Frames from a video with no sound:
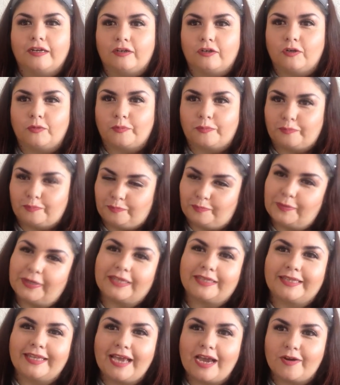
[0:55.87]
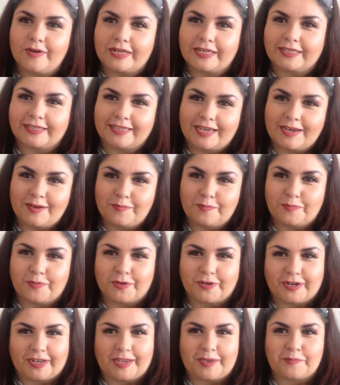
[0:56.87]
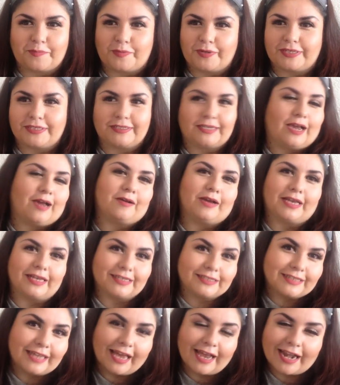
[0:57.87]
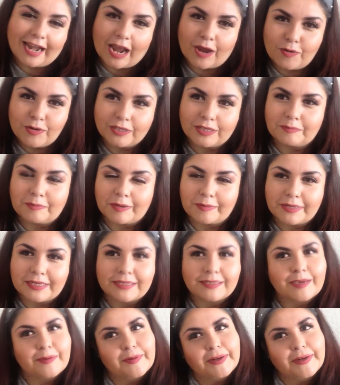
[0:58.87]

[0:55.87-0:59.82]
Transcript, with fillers: Lo prendí ahorita porque pues ya es la última vez que